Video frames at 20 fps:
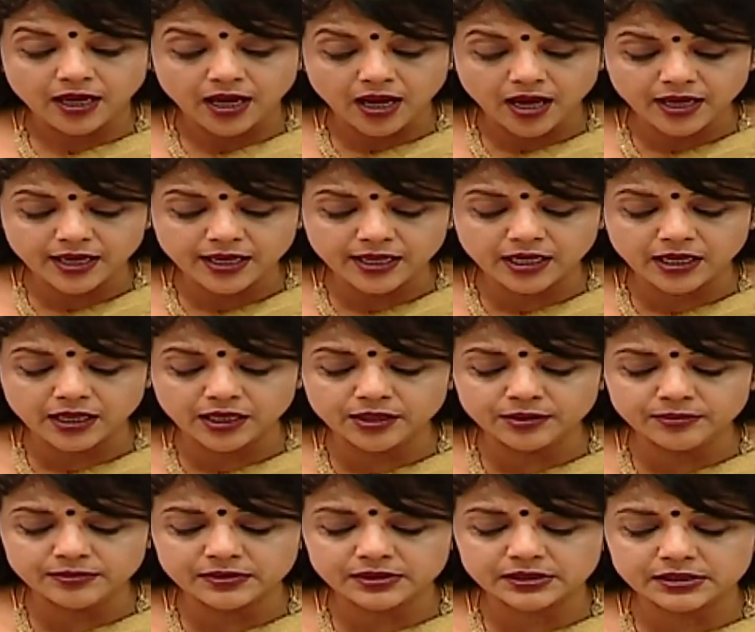
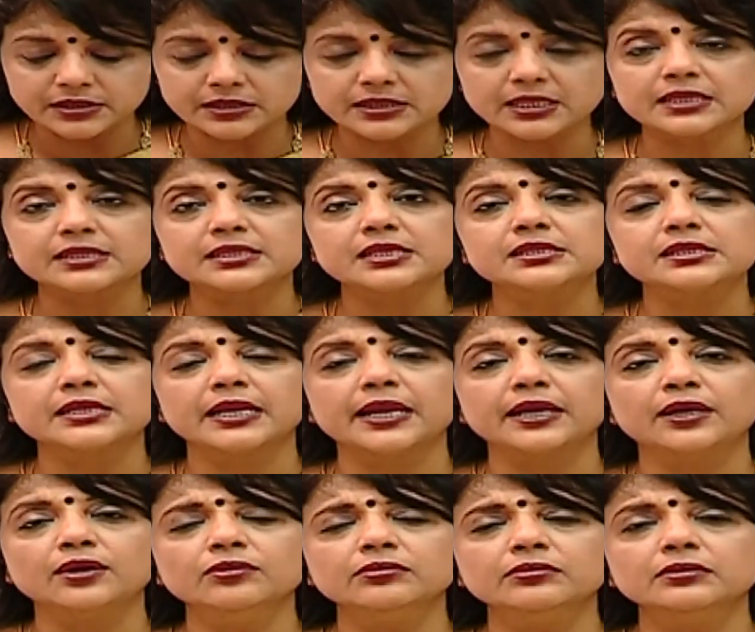காரணங்களும் சக்ஸஸ்
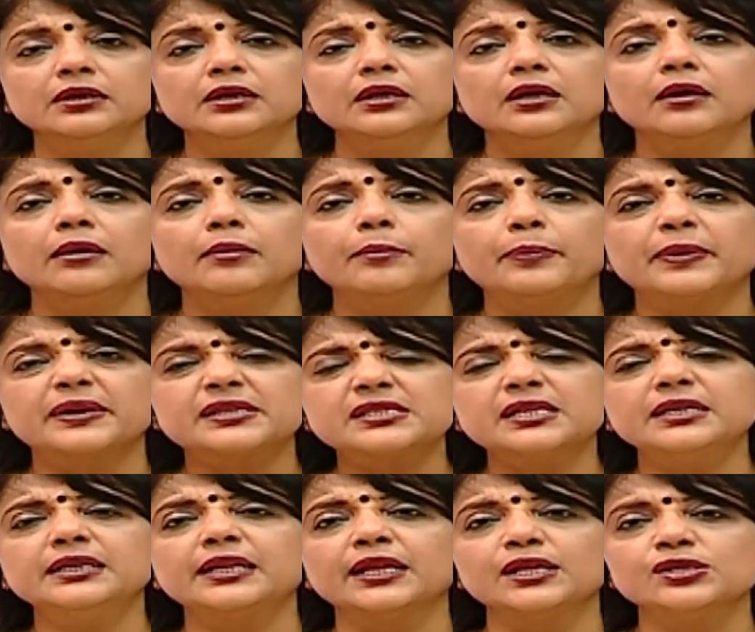ரேட்டும்
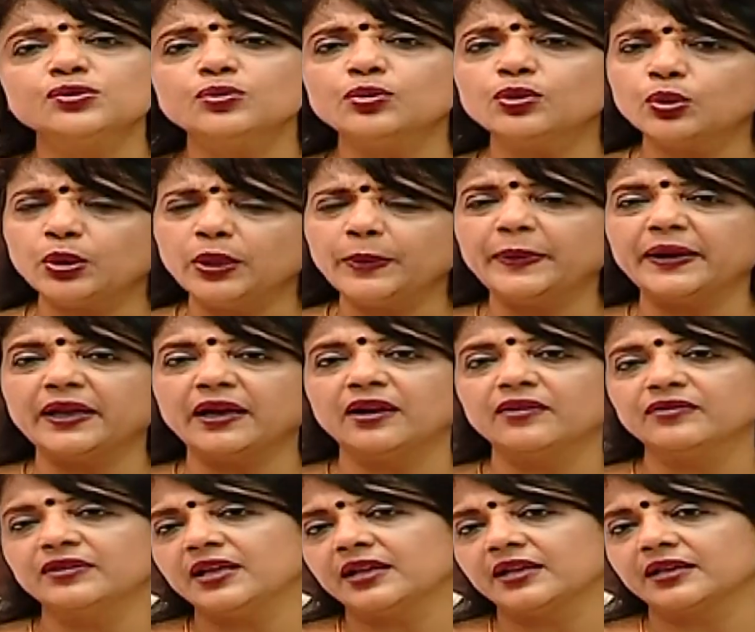பர்சன்டேஜும் ஒரு குறிப்பிட்ட
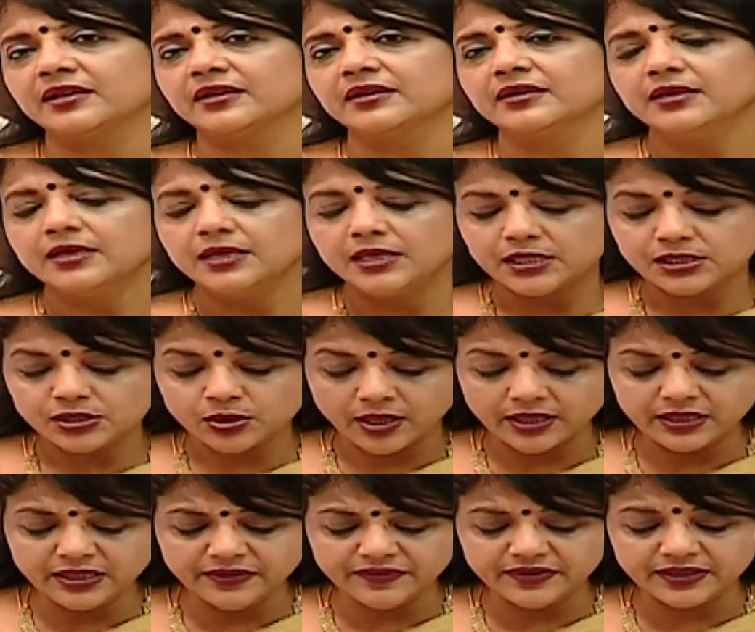அளவு தான் இருக்குது ஸோ
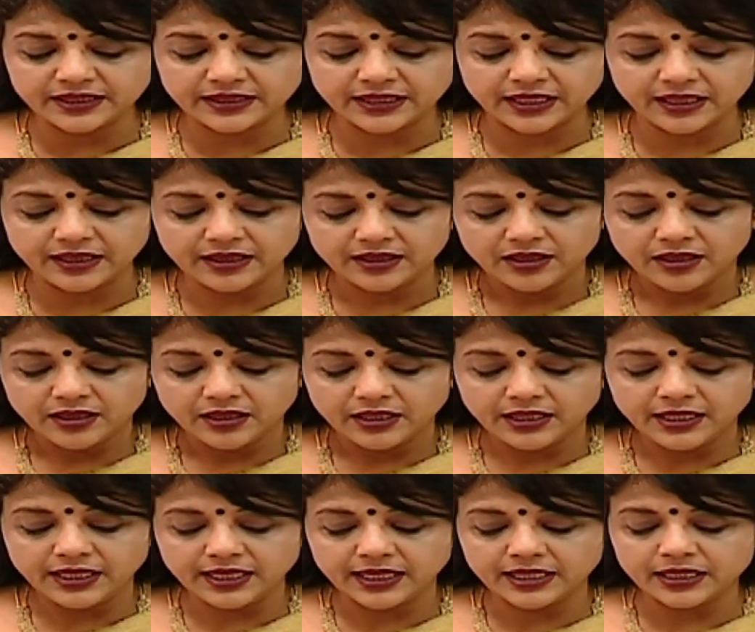அந்த விதத்தில்
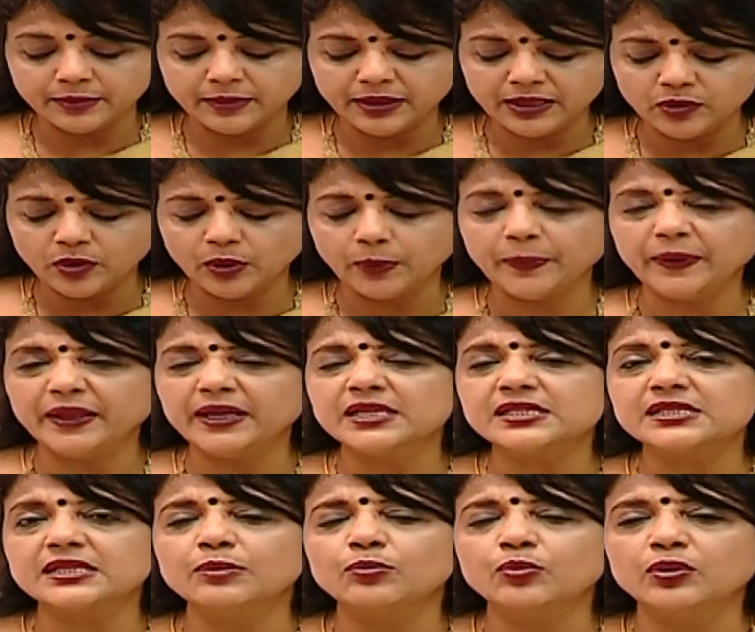நீங்கள் இந்த மாதிரி ஒரு
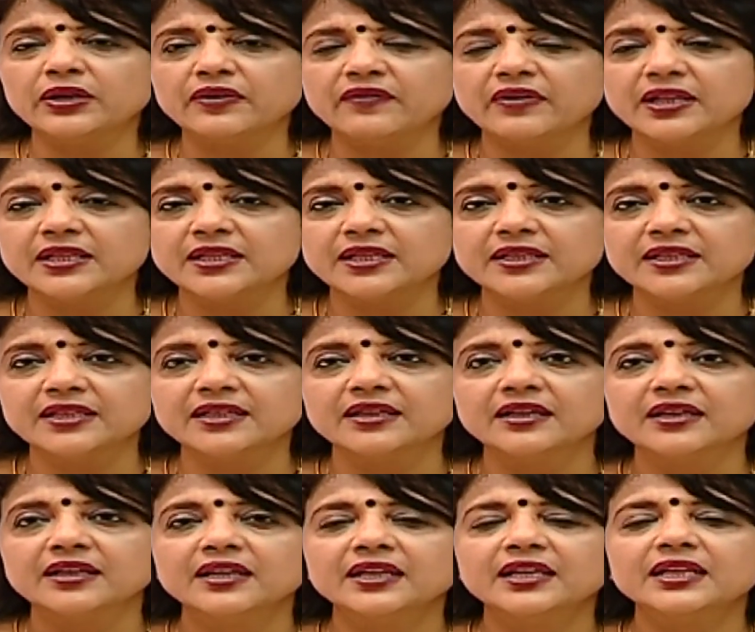பீரியட்ஸில் முட்டை வளர்ந்தது
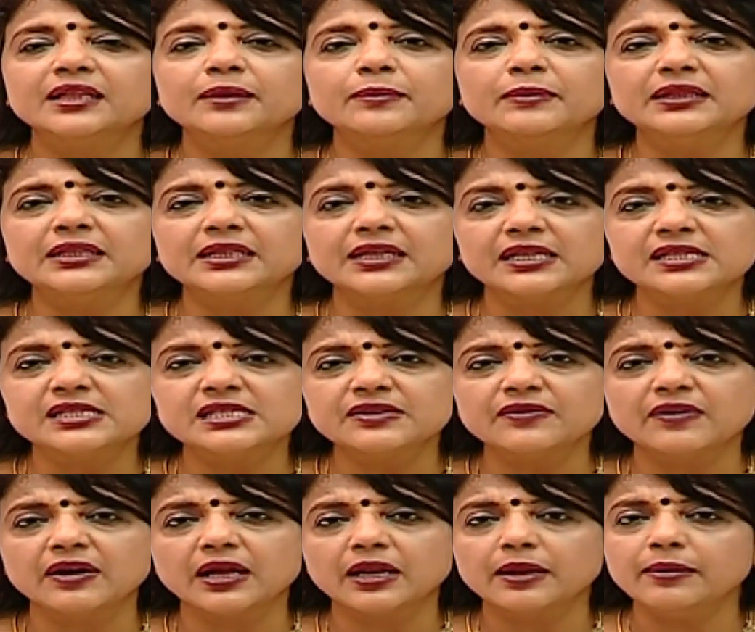இந்த மந்த்
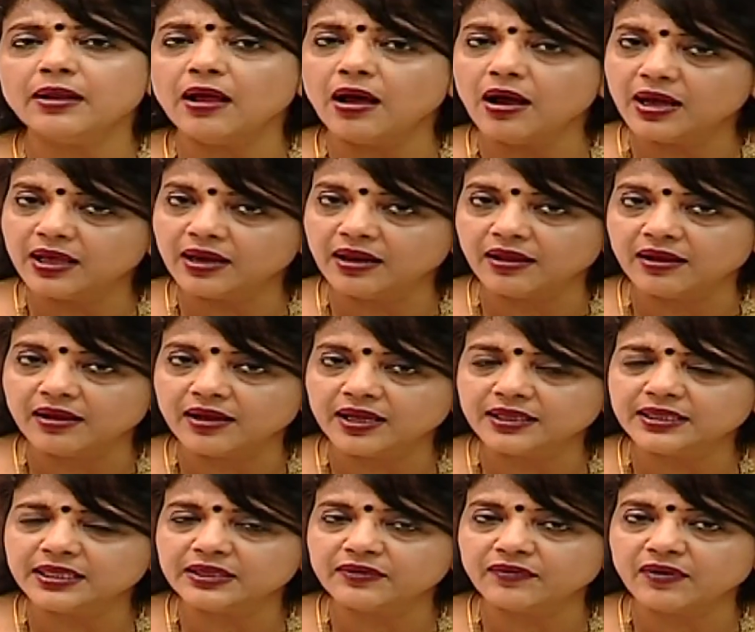கன்சீவ் ஆகலாம்னு ஆகலாம்
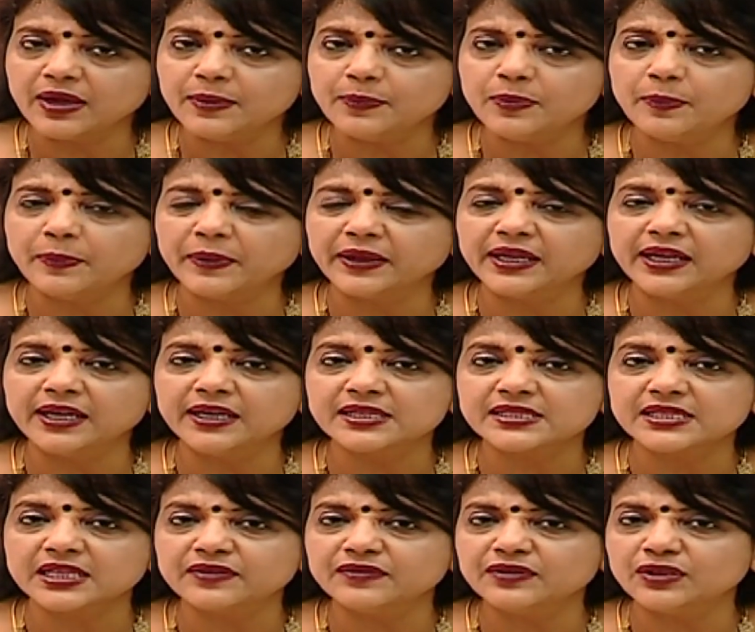அதற்கு வாய்ப்பு பன்னிரெண்டு
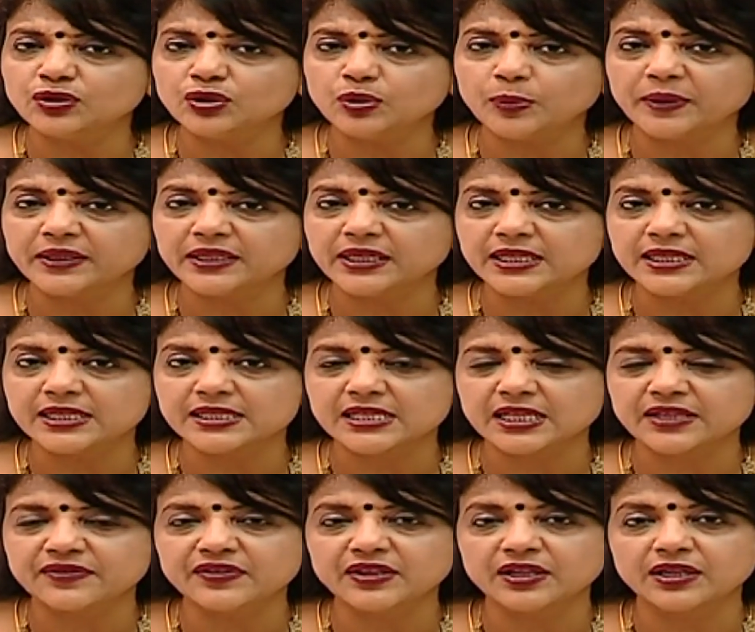சதவீதம் டு பதினைந்து
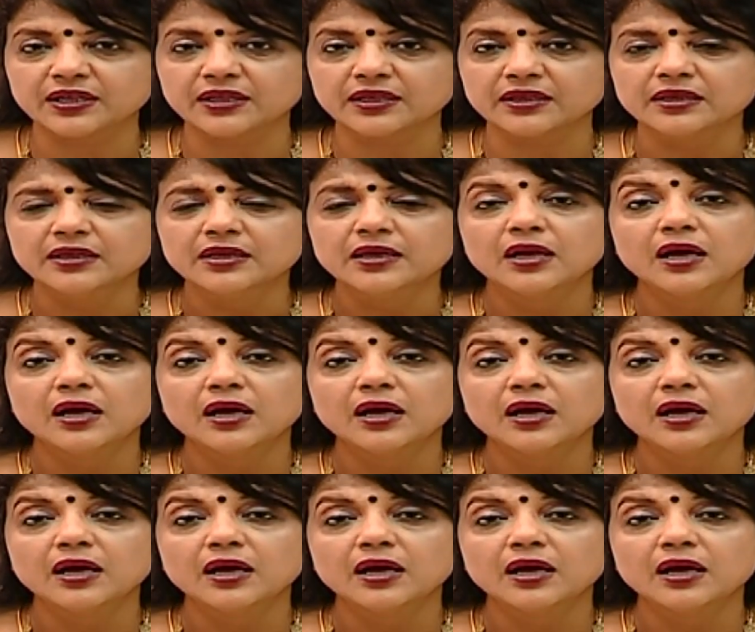சதவீதம் இருக்குது